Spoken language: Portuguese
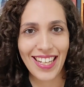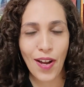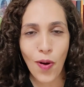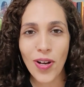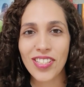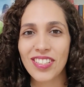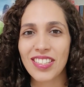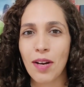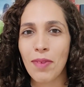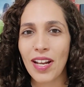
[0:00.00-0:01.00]
Quem gosta de
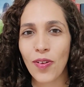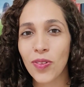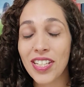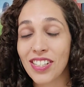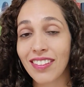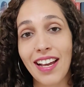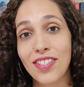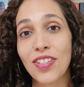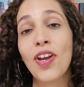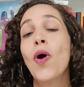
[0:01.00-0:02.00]
trabalhar com
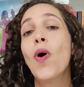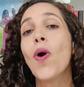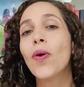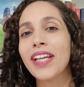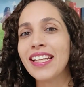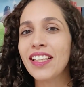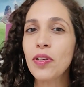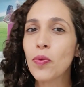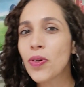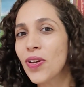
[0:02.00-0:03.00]
legendagem ou quem
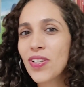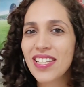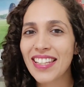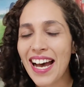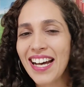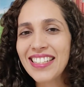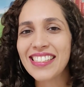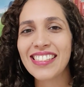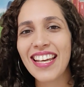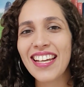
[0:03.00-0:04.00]
tem
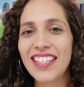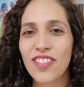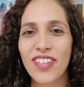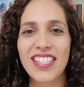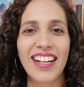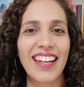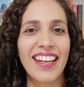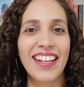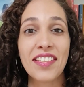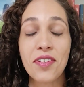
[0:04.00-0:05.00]
curiosidades, né? Às vezes a
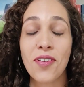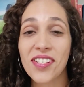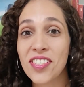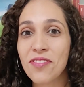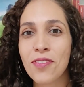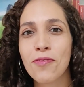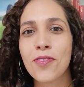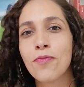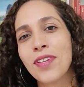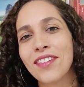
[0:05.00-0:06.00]
galera aí que gosta de ver um
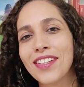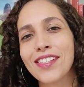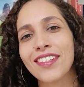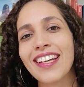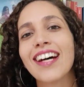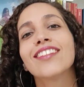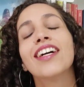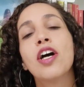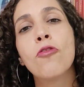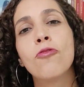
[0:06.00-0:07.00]
filminho legendado
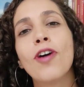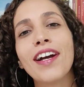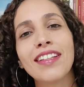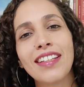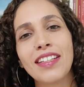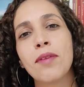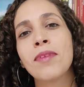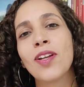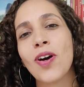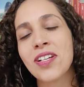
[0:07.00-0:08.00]
vai entender
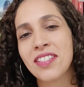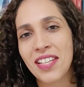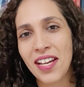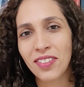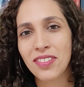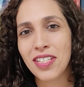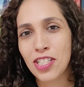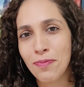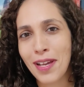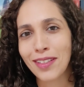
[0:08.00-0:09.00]
melhor certos
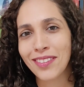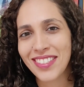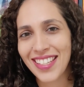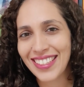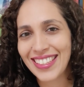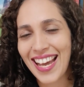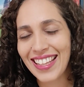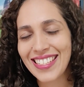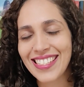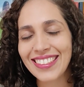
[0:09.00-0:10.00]
aspectos aí
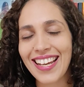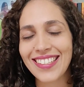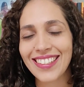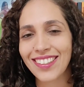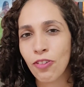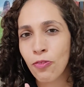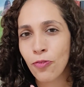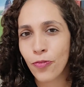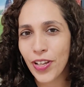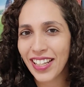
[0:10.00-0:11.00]
da legendagem. Então
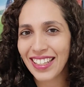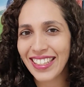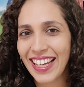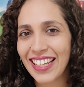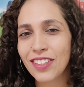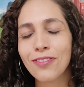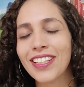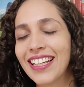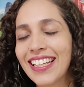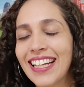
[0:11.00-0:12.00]
fica ligado,
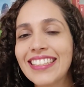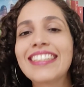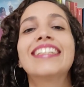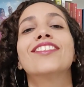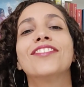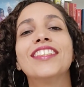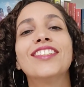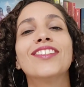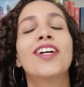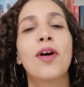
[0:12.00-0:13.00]
fica ligado aqui no
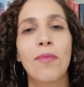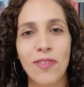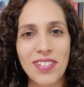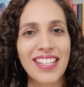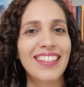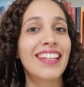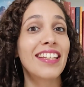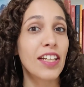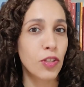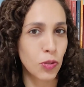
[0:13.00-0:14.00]
vídeo para você
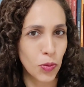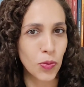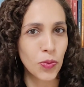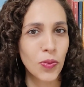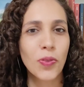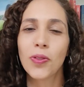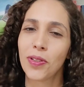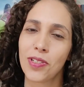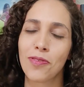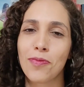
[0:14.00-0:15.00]
entender tudo o
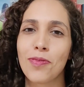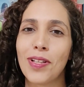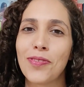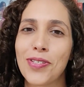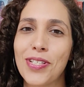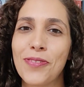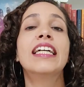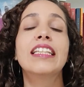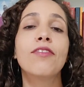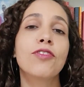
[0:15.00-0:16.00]
que nós vamos falar hoje.
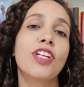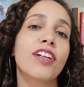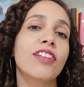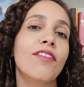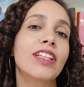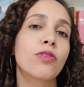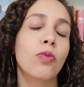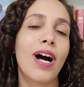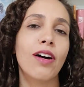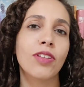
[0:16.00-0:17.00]
Teve um dia que eu estava
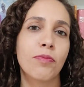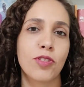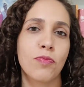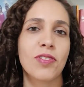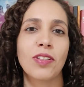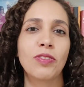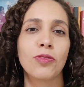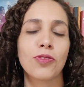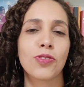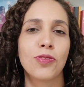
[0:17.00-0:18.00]
dando aula para os meus
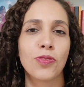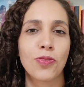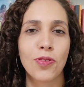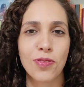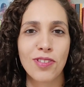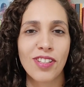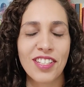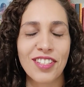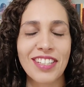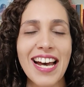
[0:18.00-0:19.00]
alunos do curso de
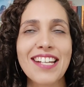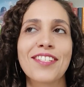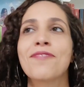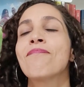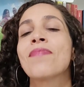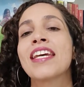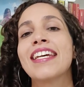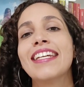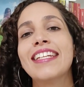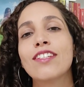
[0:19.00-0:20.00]
legendagem
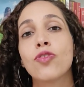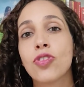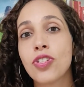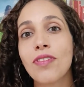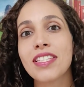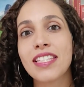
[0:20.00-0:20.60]
e surgiu a